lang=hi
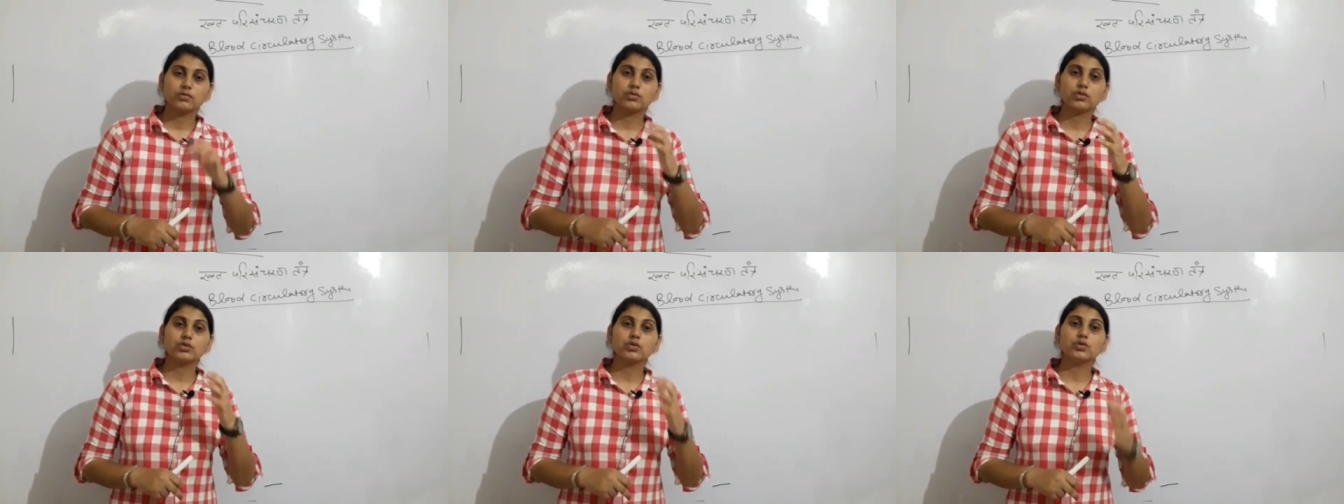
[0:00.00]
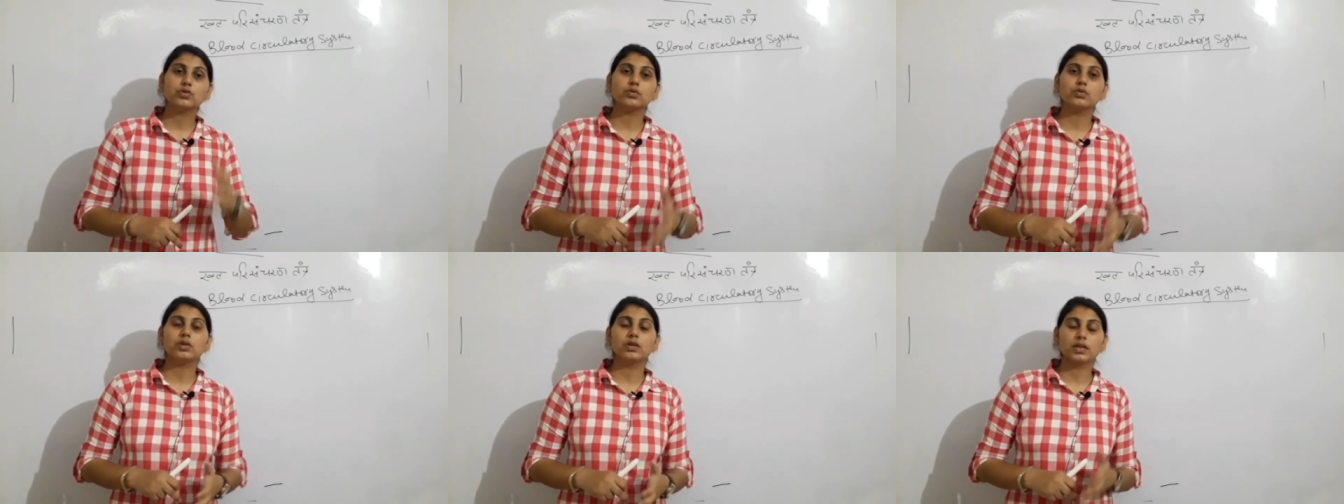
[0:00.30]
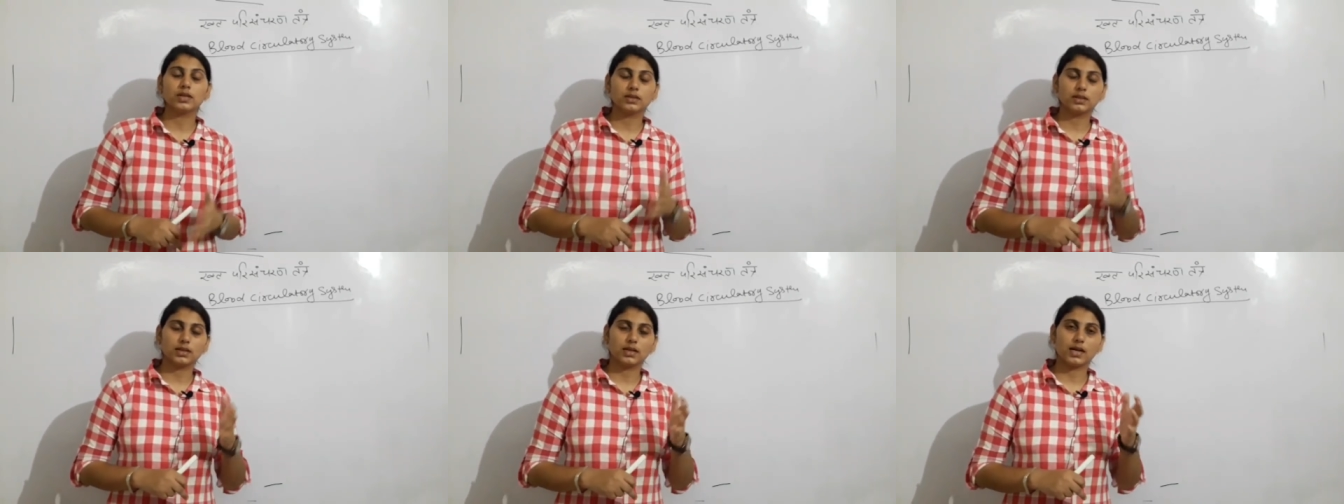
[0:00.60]
जो शुद्ध
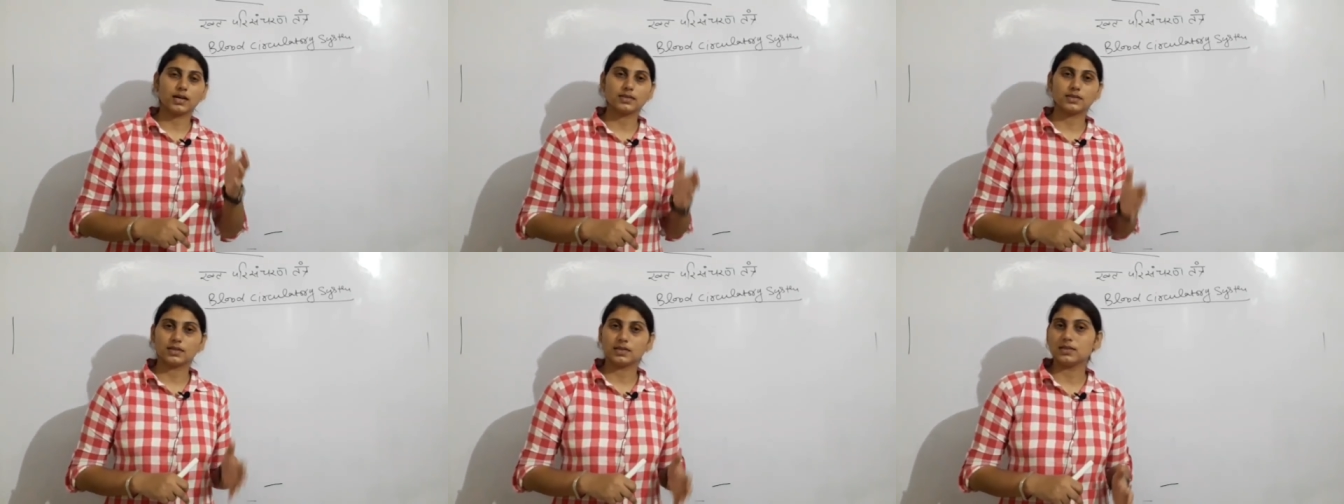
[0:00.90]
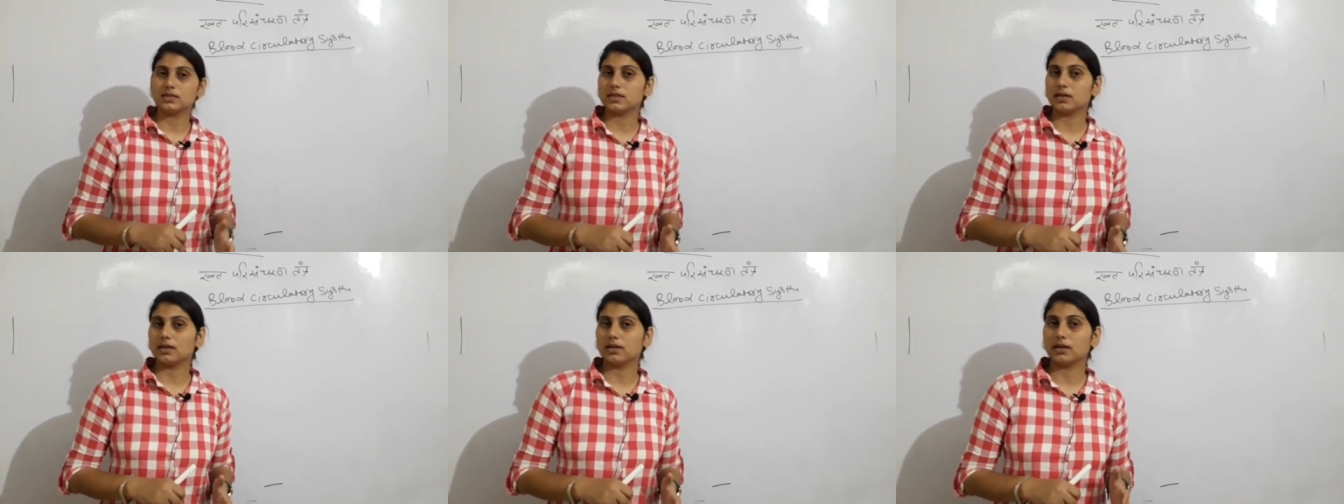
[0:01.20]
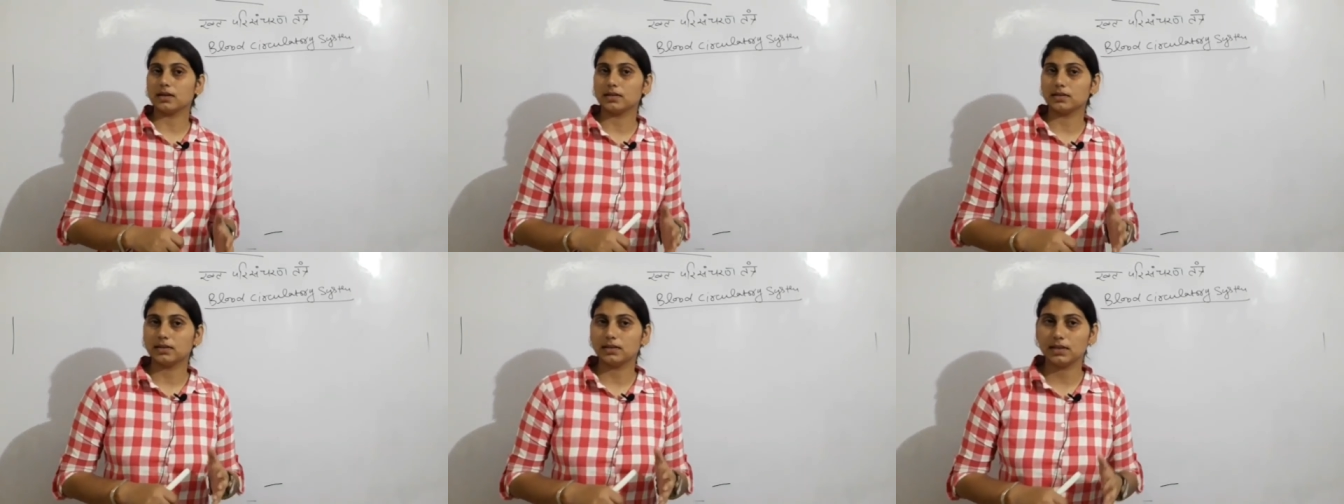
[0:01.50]
रक्त का संचरण
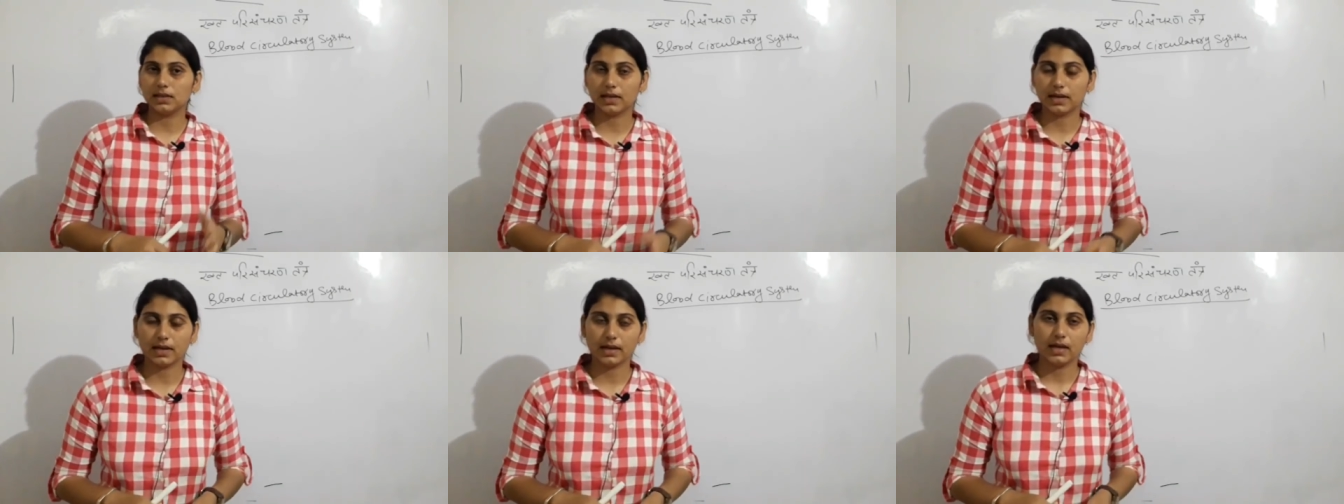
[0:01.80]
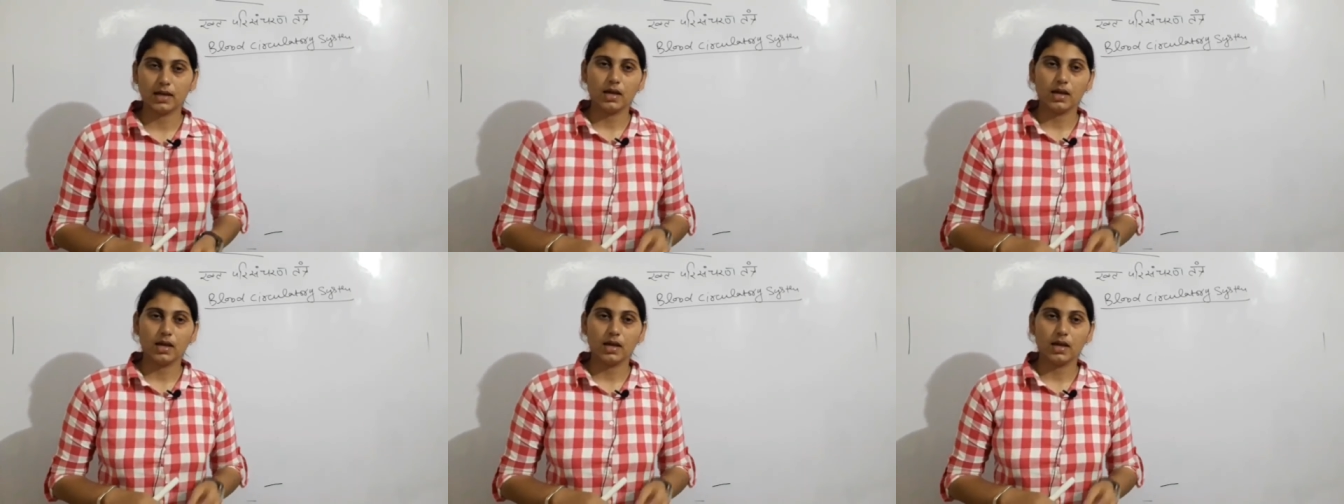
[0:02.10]
करती है